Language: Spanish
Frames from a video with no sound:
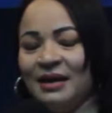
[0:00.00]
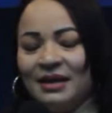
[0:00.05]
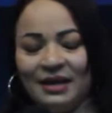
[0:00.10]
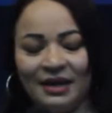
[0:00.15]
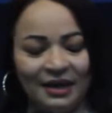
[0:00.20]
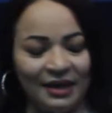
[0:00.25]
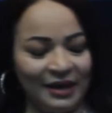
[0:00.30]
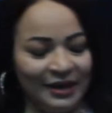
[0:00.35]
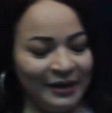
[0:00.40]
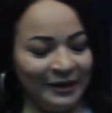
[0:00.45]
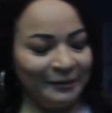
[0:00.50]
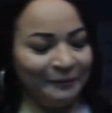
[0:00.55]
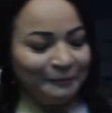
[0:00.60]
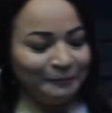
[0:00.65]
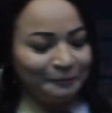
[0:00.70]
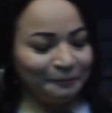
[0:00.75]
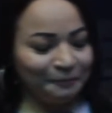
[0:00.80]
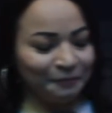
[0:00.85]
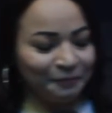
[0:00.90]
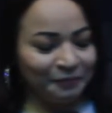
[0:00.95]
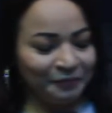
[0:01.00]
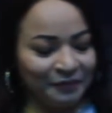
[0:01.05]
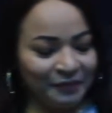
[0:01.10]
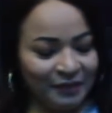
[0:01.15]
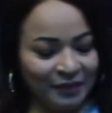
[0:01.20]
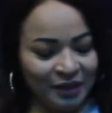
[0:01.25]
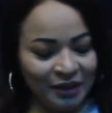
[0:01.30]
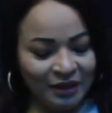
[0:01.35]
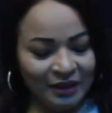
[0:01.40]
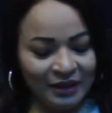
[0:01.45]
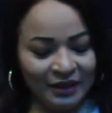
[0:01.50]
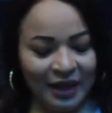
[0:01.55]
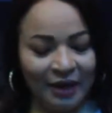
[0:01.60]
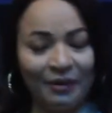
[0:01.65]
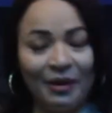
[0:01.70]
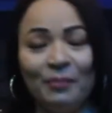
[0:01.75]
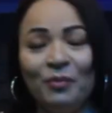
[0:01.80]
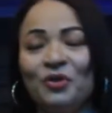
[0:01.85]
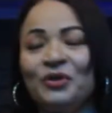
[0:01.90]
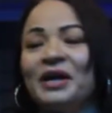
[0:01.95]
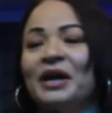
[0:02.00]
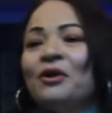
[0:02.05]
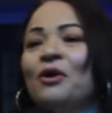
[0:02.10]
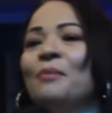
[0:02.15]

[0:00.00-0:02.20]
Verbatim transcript: Y debemos de